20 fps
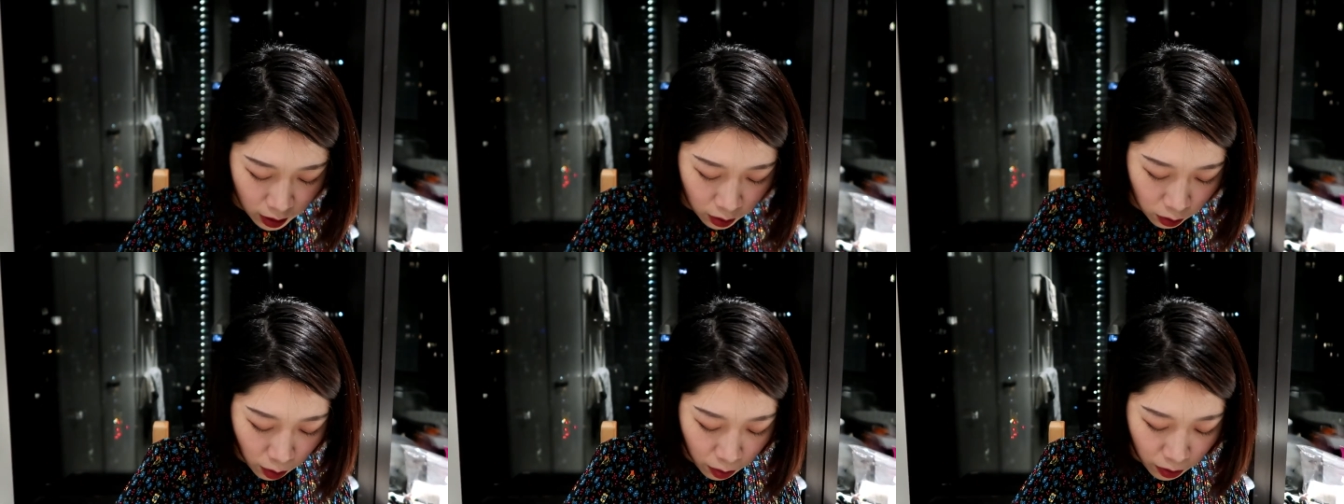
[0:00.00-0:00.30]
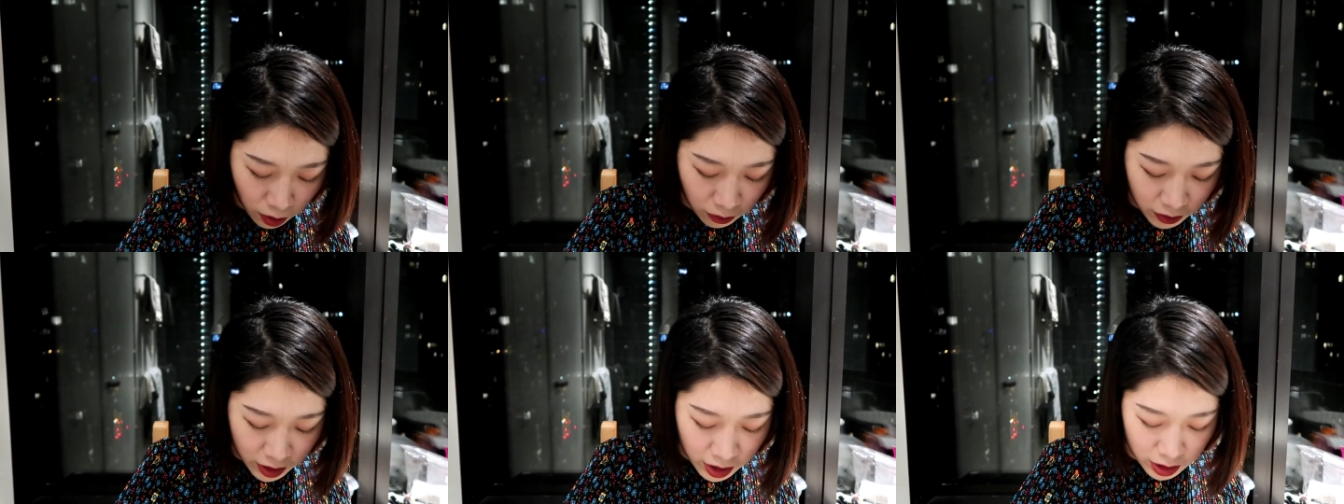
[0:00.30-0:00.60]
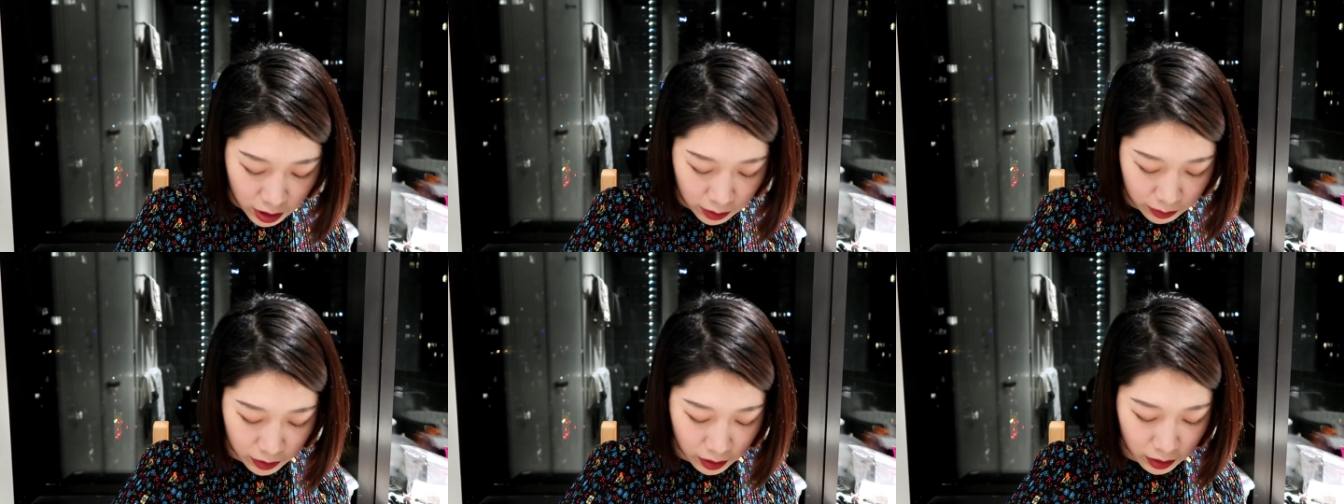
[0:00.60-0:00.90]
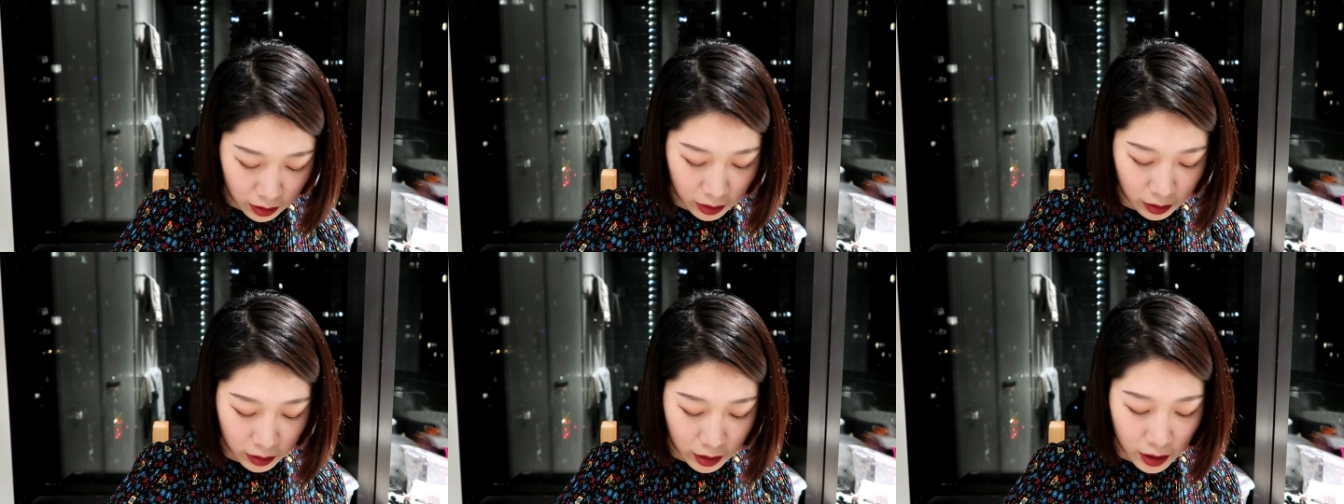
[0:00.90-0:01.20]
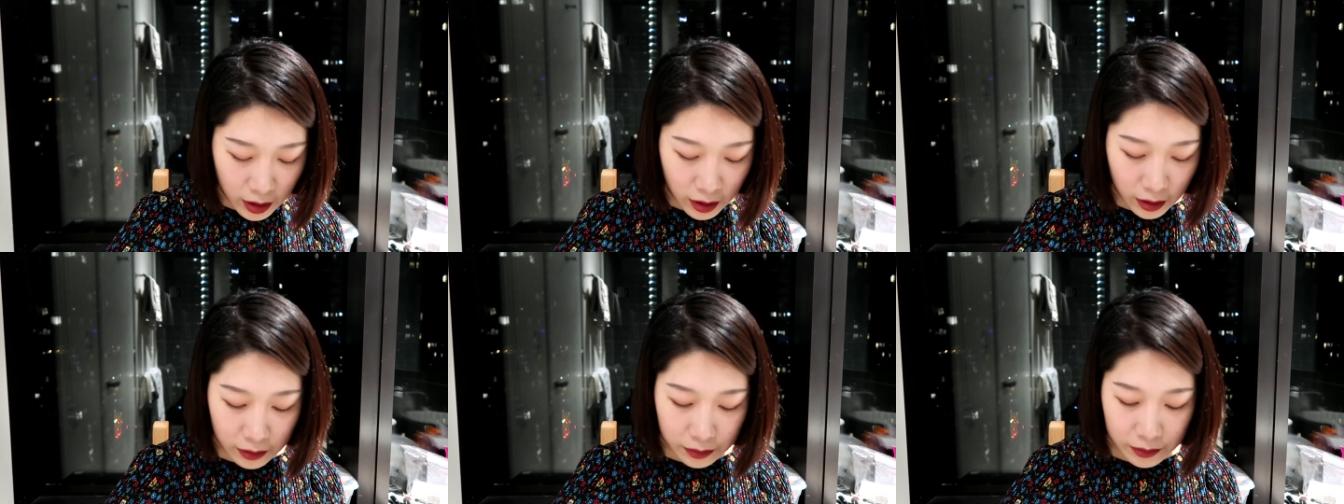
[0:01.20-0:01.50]
我不知道为什么。
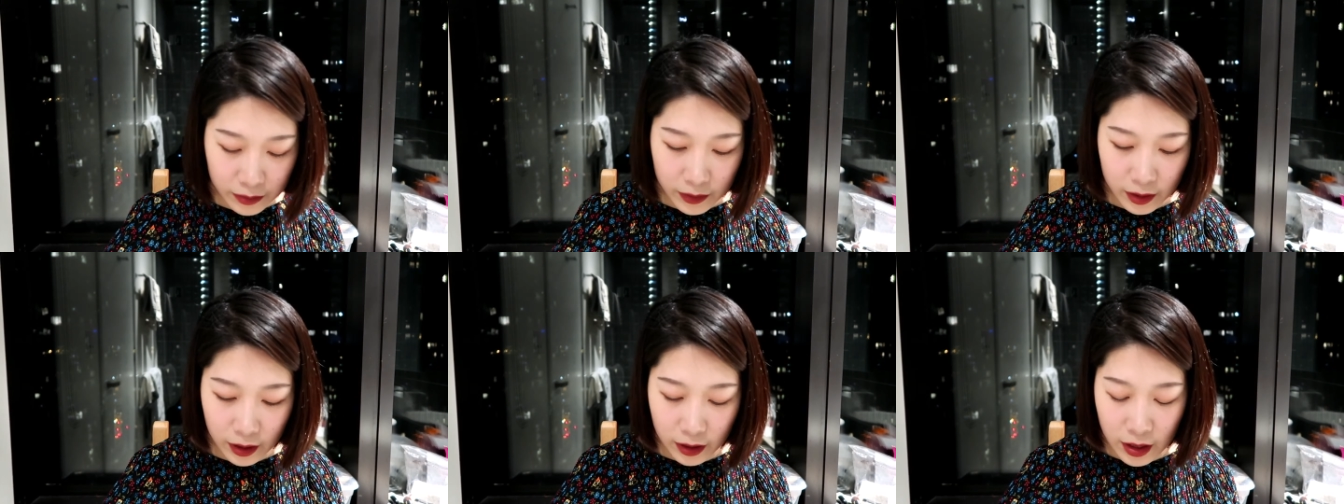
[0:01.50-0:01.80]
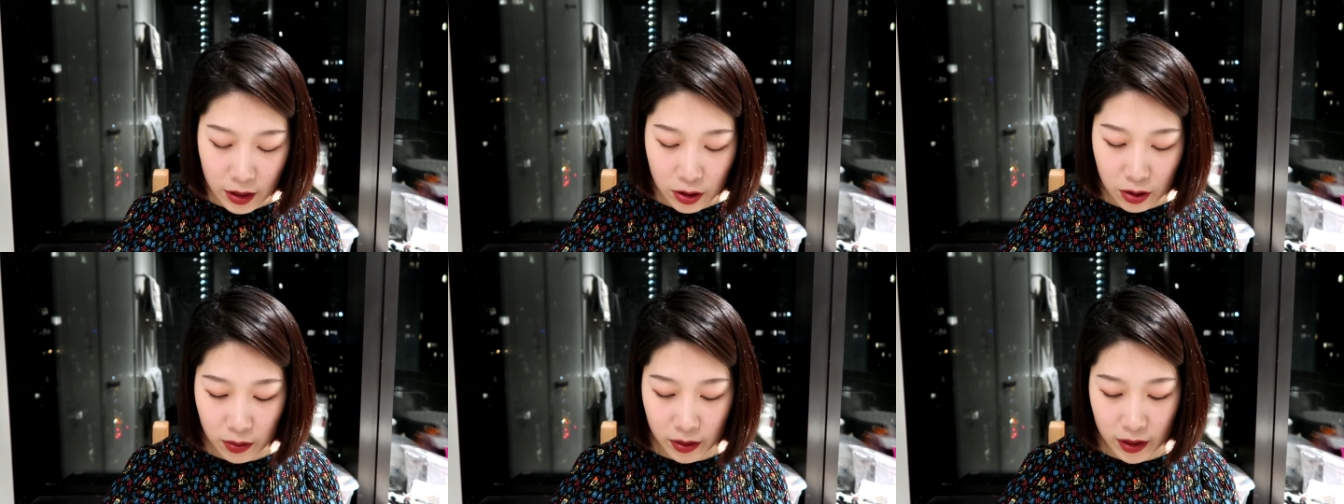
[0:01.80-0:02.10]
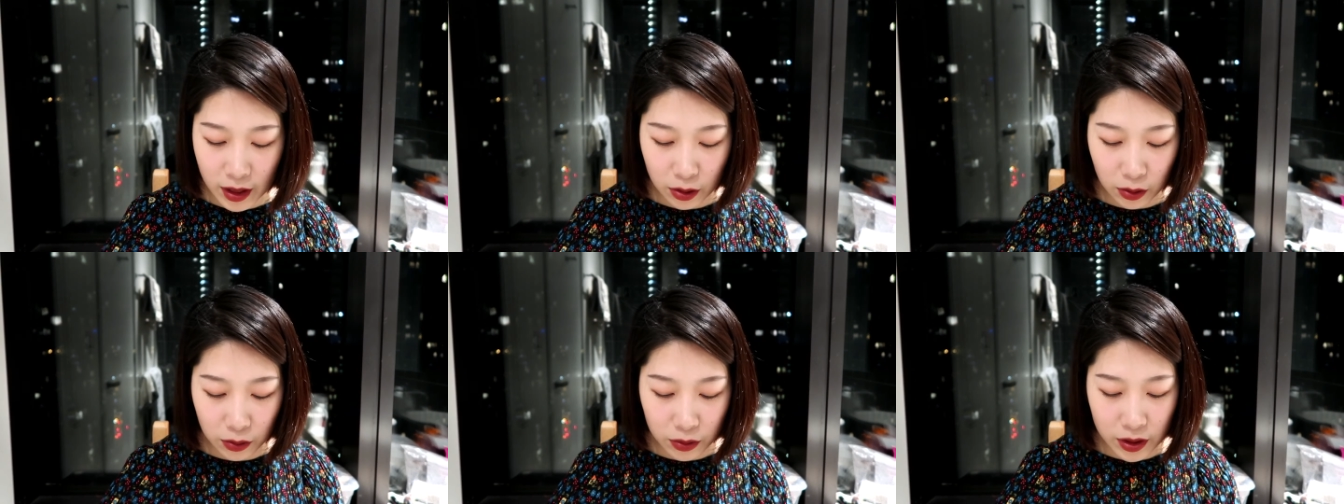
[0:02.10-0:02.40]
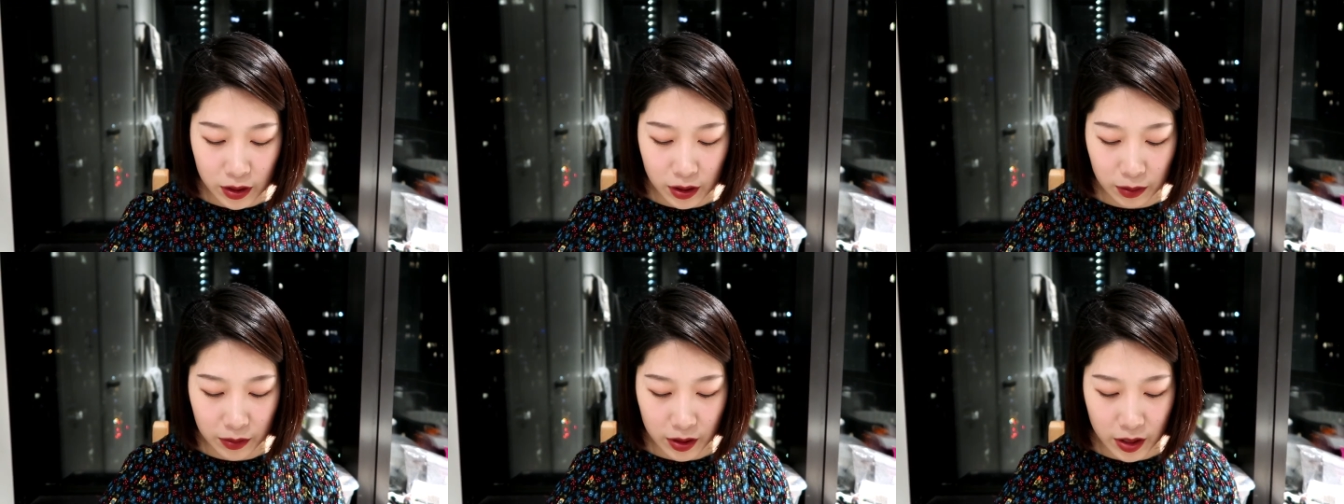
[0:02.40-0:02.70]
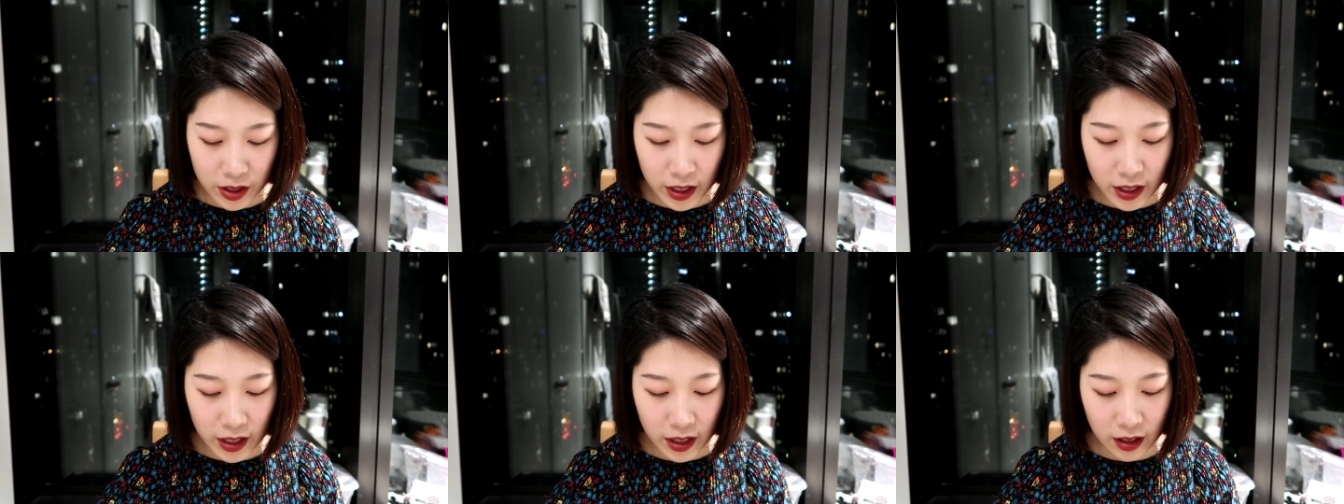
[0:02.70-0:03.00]
这我家东西怎么
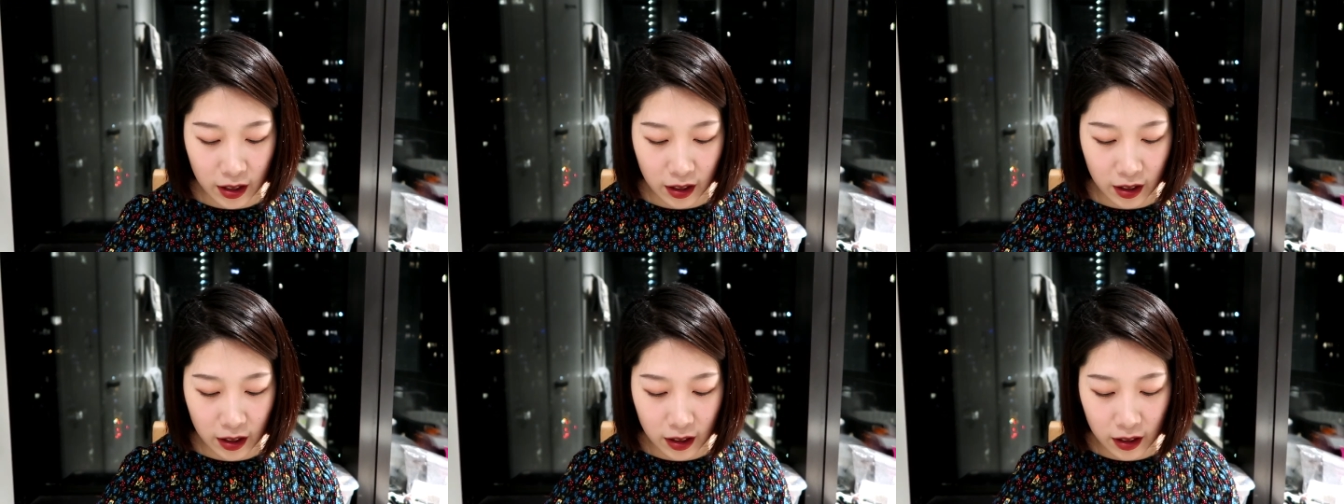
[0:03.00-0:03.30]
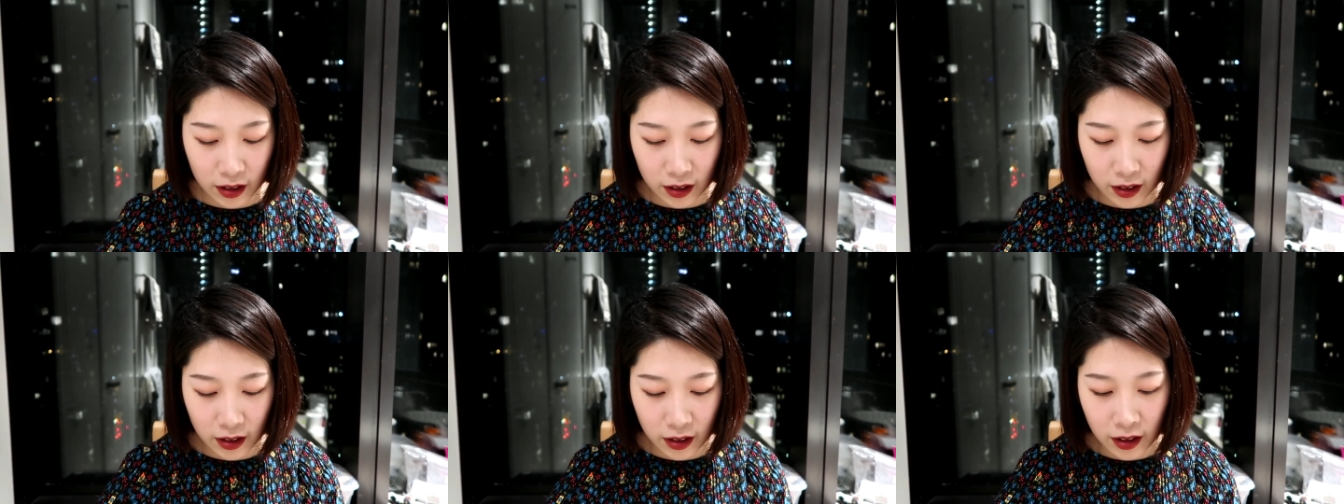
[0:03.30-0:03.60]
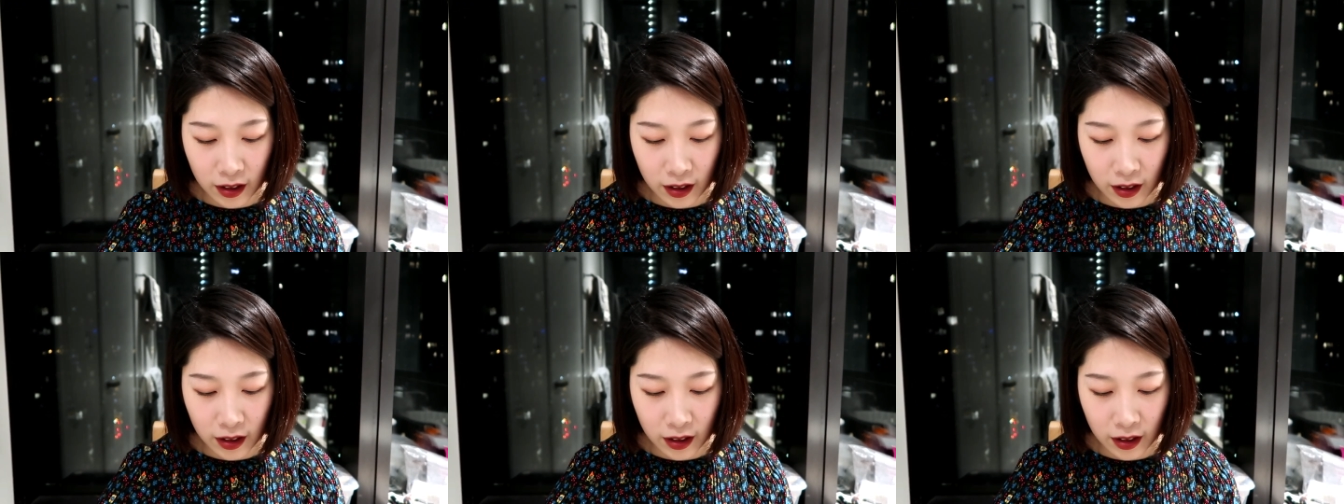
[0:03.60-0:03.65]
这样啊？